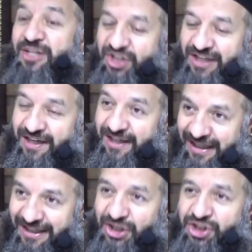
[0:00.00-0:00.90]
İşte
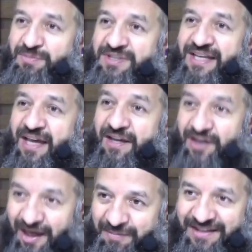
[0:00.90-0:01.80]
ilk işimizde
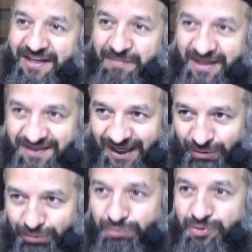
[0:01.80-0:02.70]
rahmetine mazhar
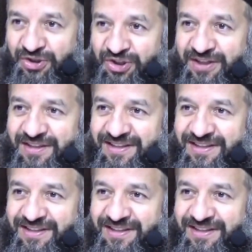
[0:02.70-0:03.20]
olduğumuz için